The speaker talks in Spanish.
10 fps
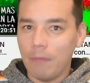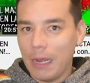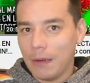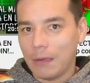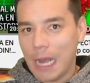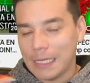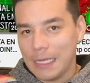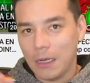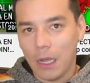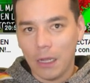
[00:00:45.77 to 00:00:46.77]
en
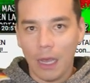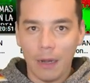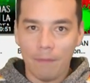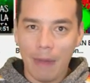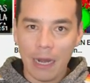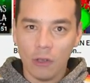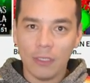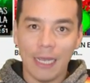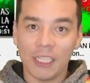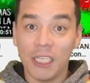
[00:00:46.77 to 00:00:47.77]
casi en varios
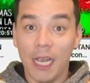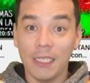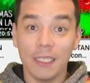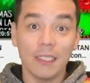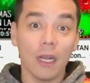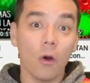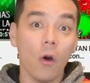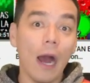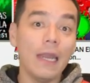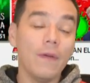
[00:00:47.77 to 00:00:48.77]
exchanges llegó
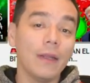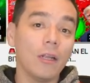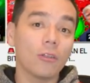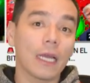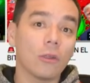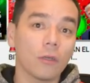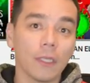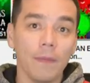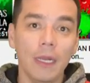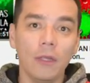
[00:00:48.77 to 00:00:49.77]
al nivel de los 14
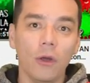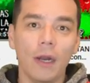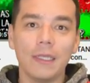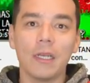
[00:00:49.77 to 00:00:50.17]
mil dólares y